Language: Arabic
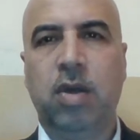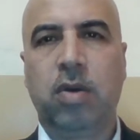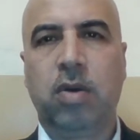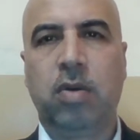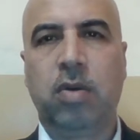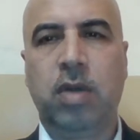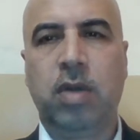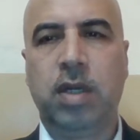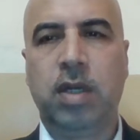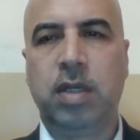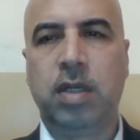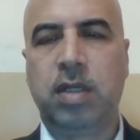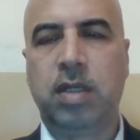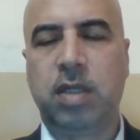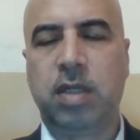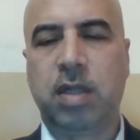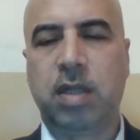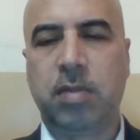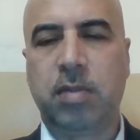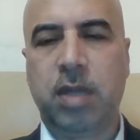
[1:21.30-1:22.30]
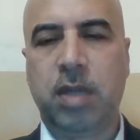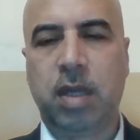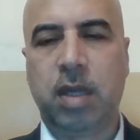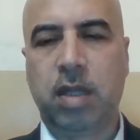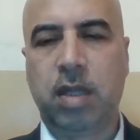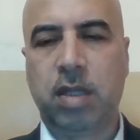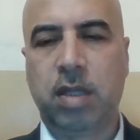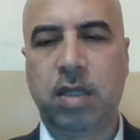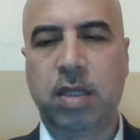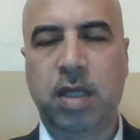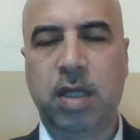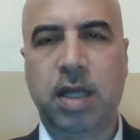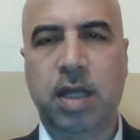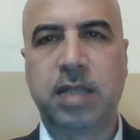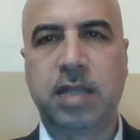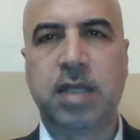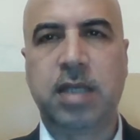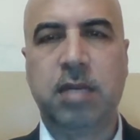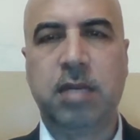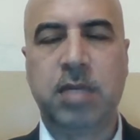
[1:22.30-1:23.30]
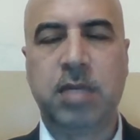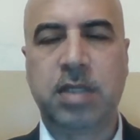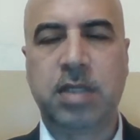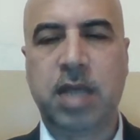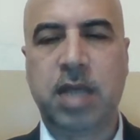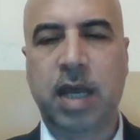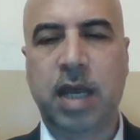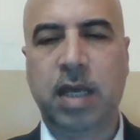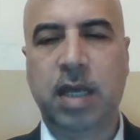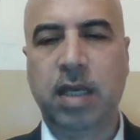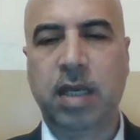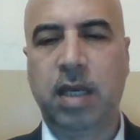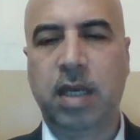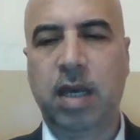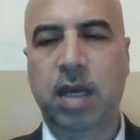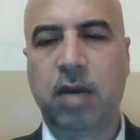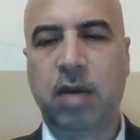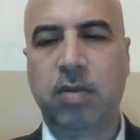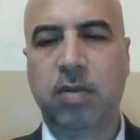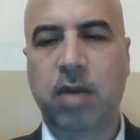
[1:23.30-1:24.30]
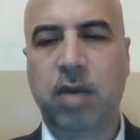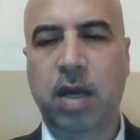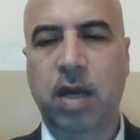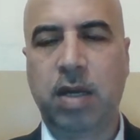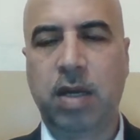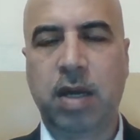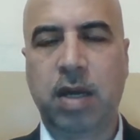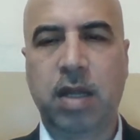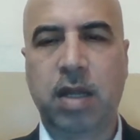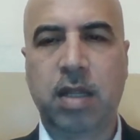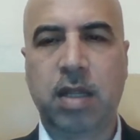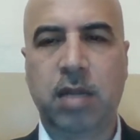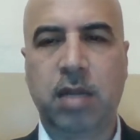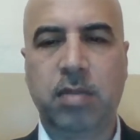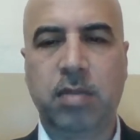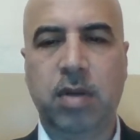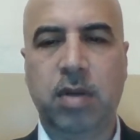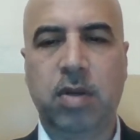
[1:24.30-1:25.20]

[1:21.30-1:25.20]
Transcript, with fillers: كلية التمريض الدراسة المسائية وكان أخذنا